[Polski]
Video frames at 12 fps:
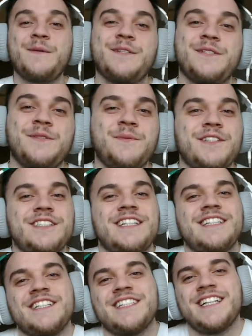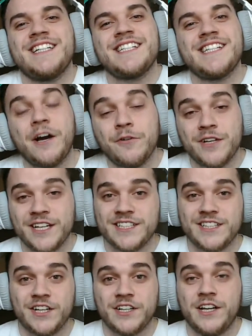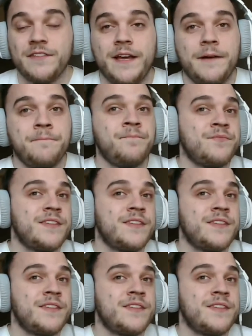po prostu można dostać szału, jak się to ogląda.